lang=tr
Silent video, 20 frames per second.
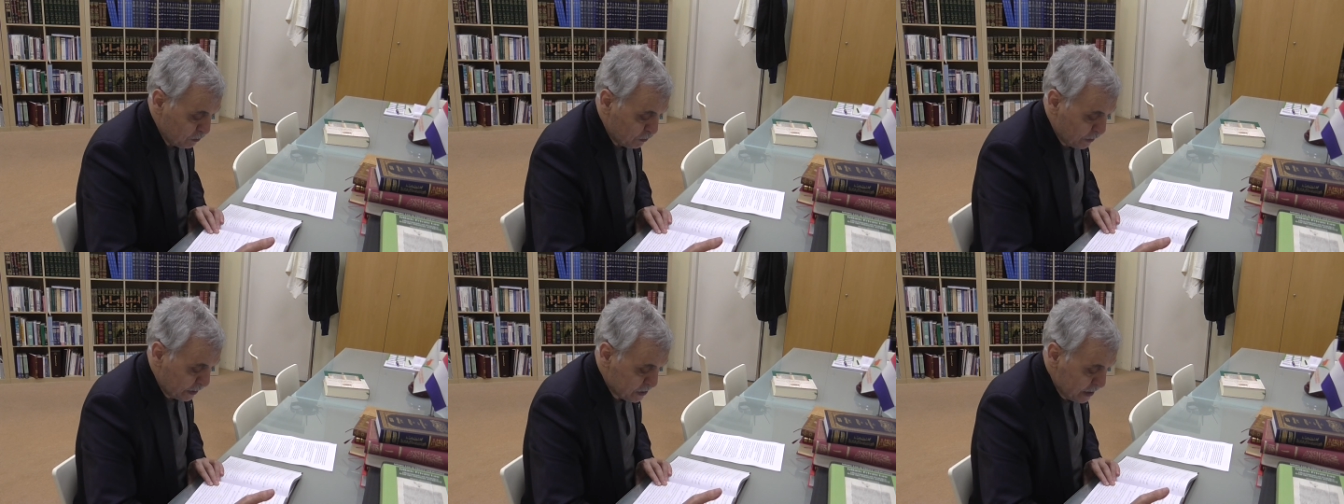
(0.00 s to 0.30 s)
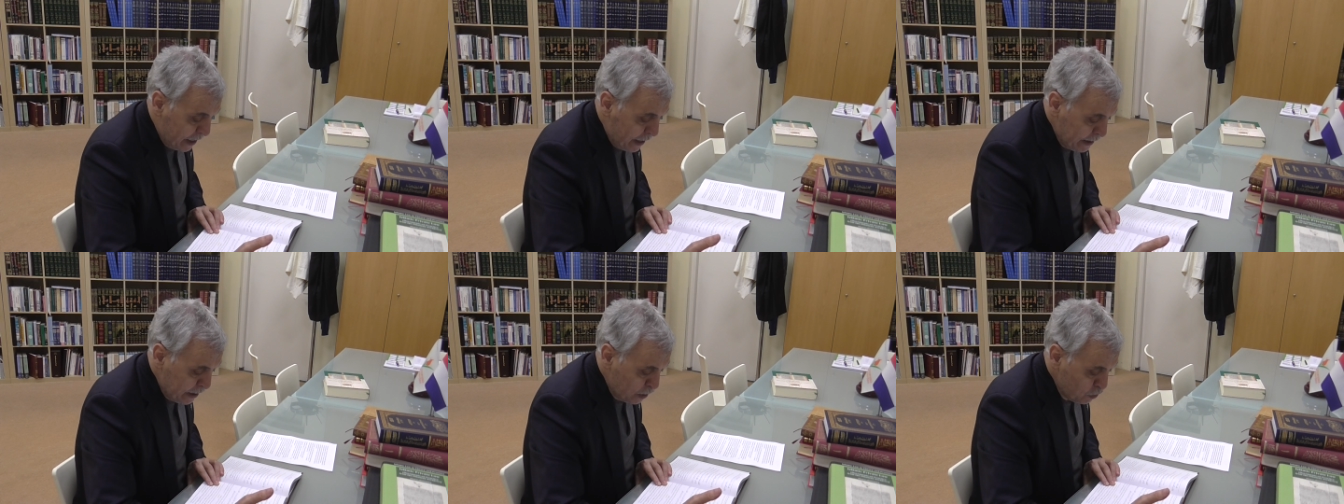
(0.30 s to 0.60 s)

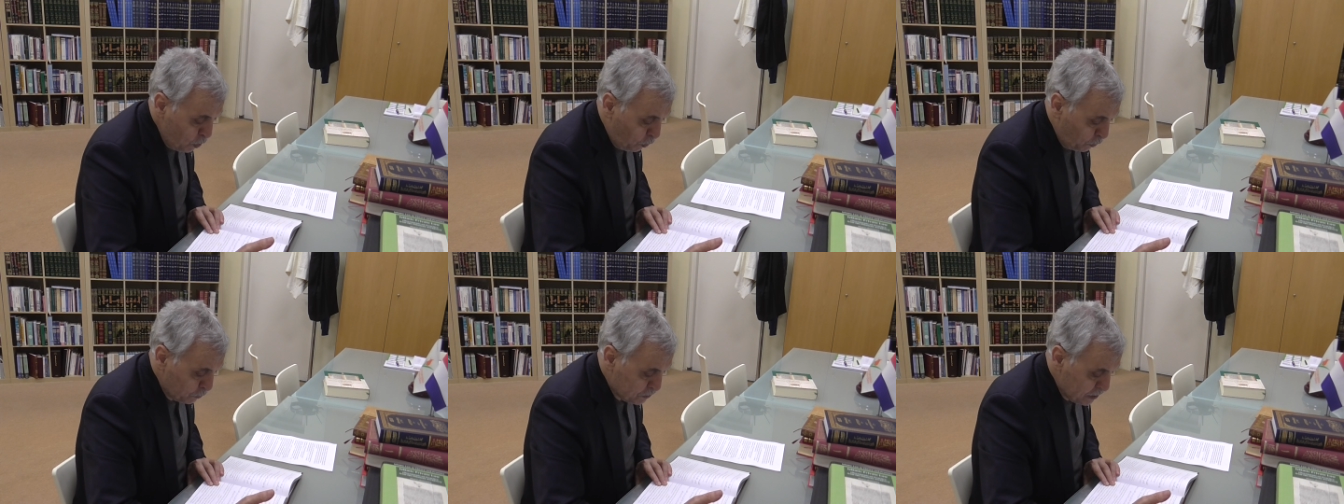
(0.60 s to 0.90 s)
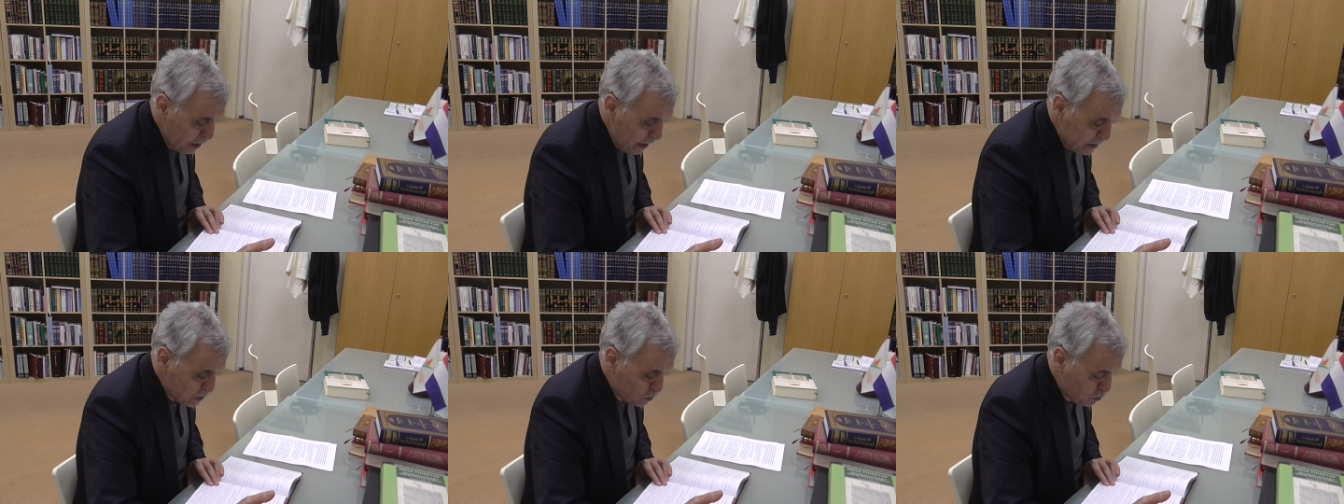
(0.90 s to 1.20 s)
Fekane
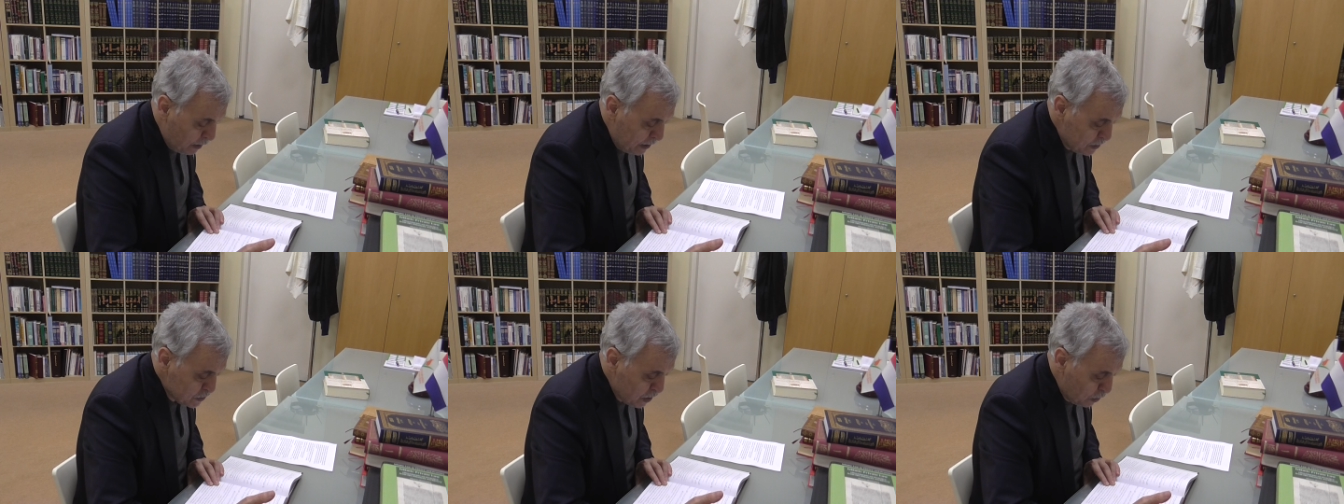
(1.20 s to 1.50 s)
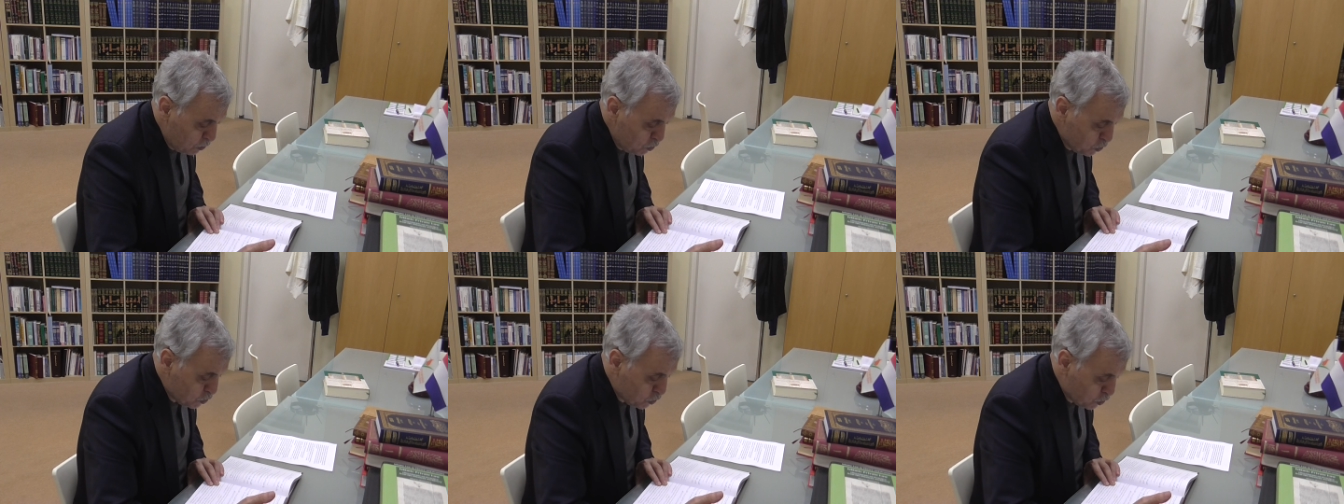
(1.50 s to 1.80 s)
yu'ti
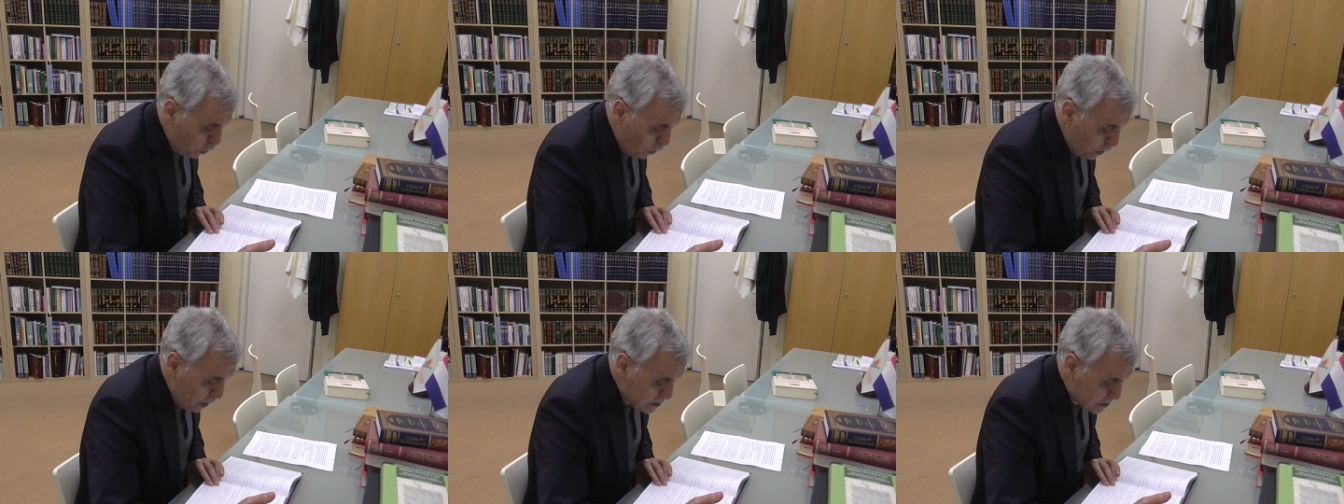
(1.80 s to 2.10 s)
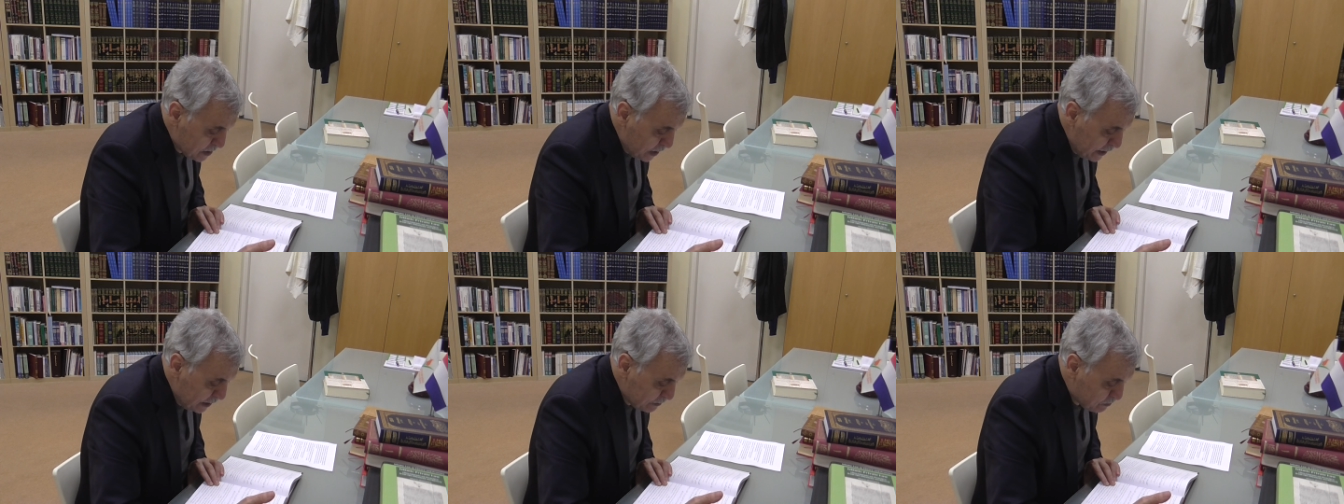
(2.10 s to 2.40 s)
ezvacehu külle
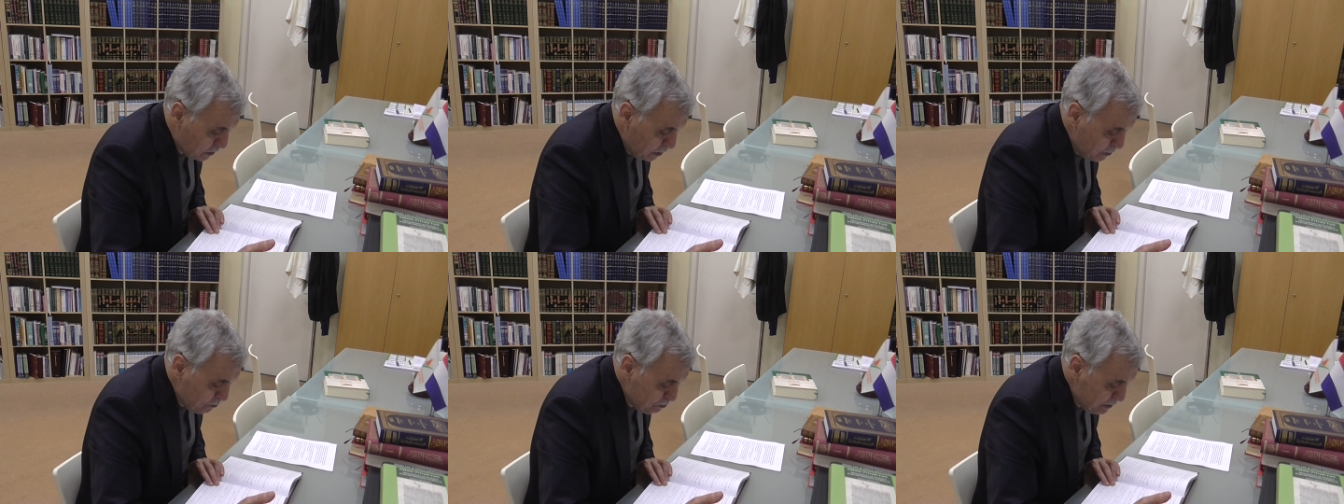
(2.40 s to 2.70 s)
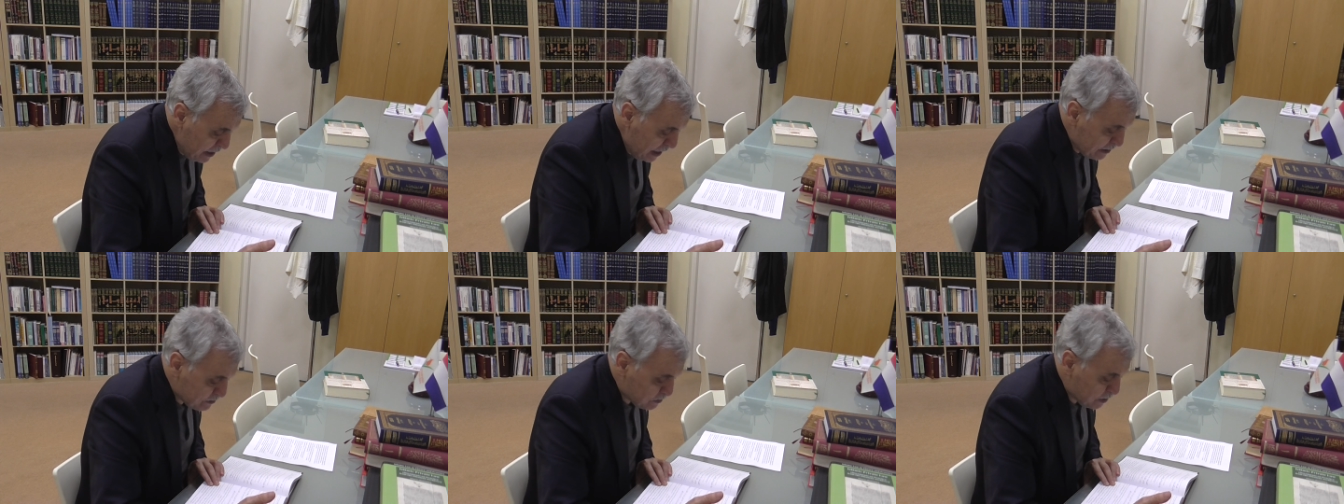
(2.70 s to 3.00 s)
senetin
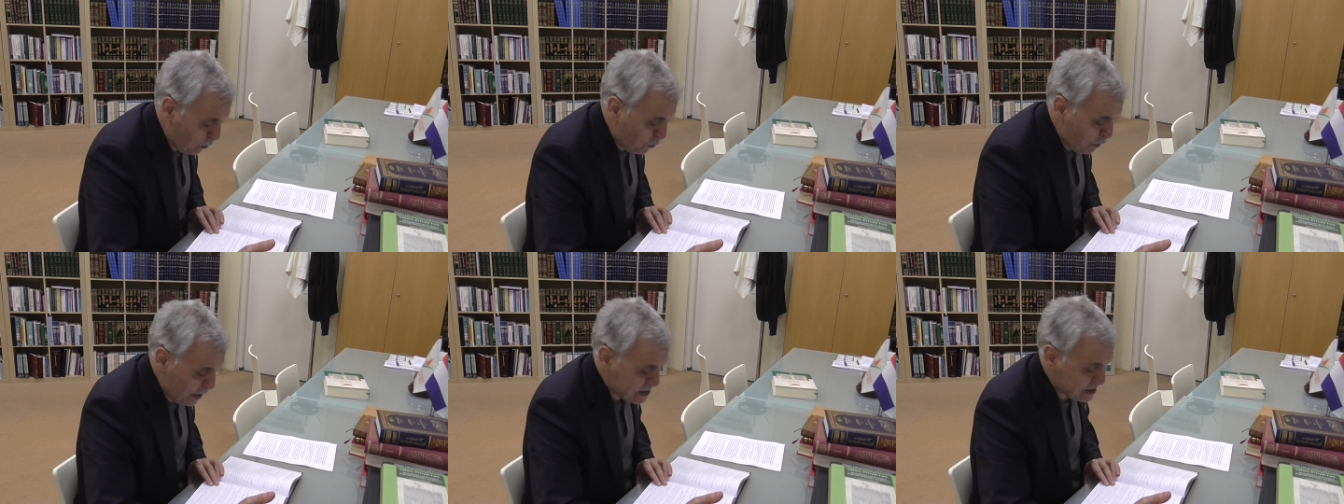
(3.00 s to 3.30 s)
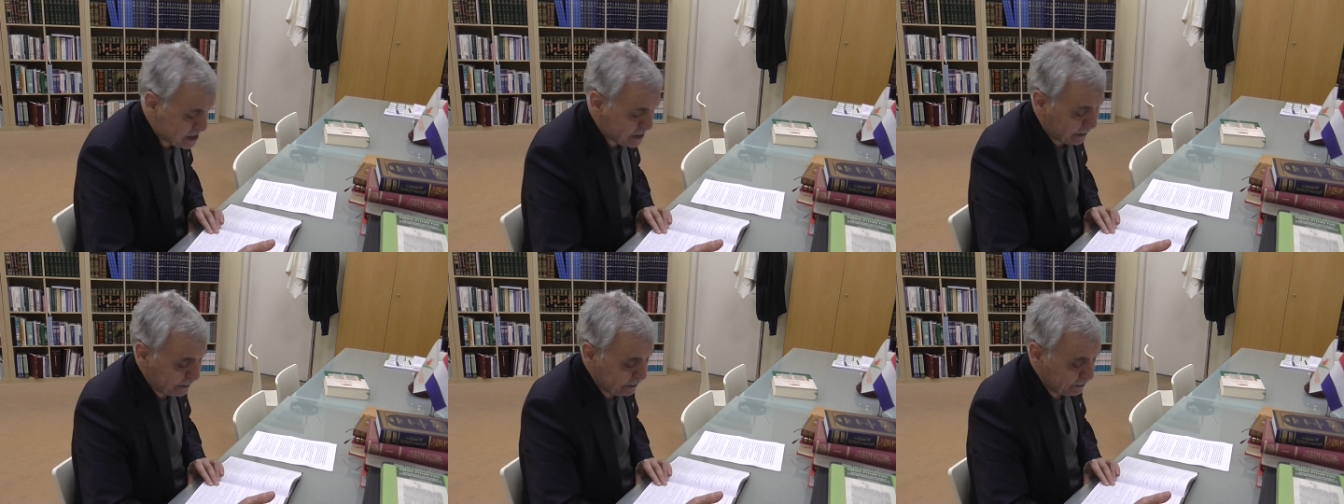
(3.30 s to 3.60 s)
mi'ete
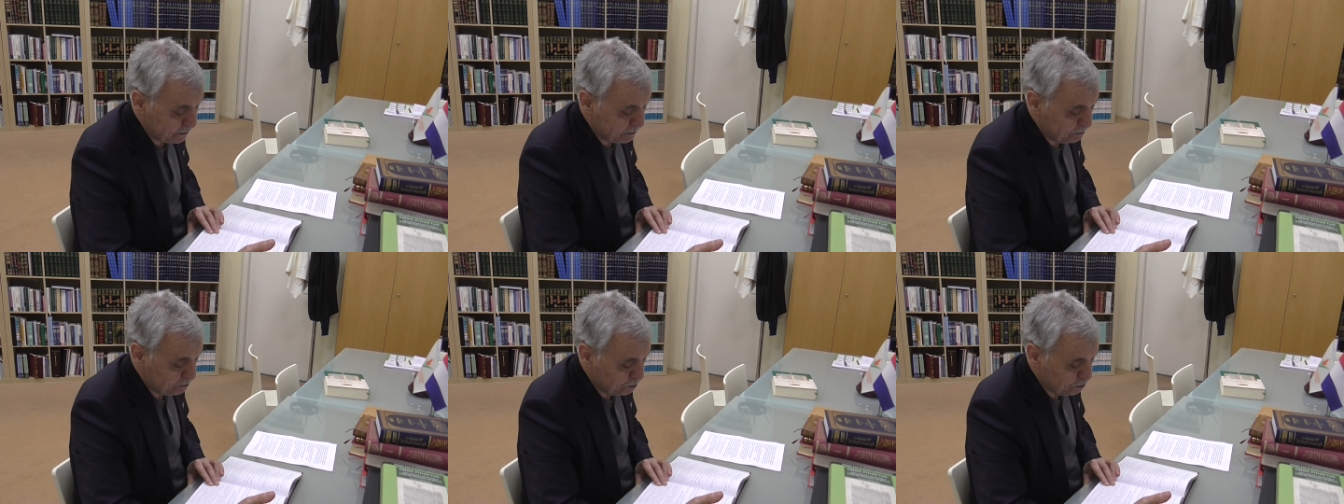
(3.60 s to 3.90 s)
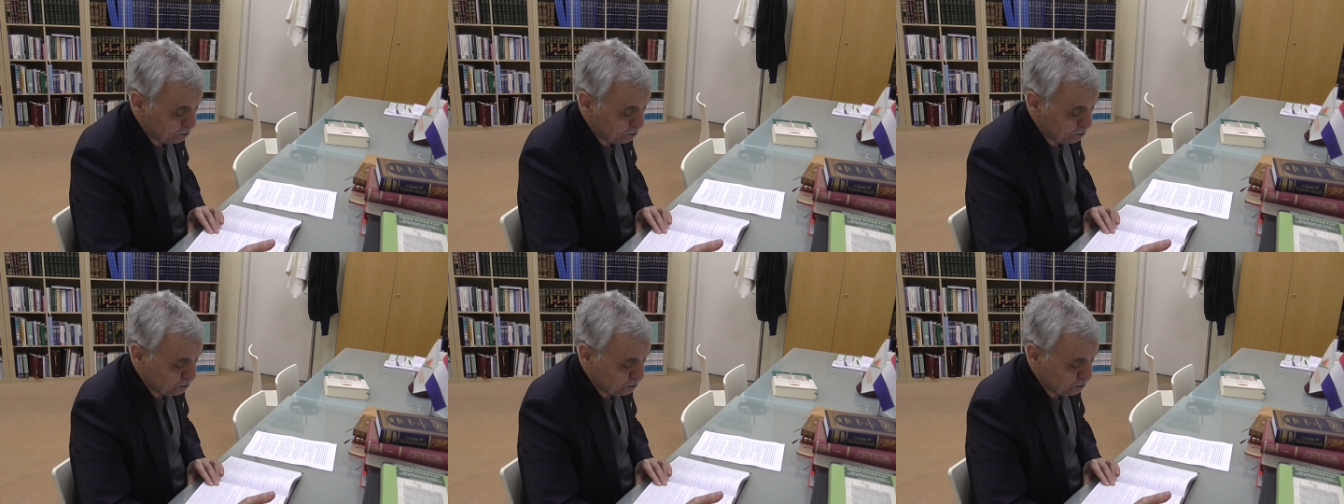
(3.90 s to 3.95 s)
veskin.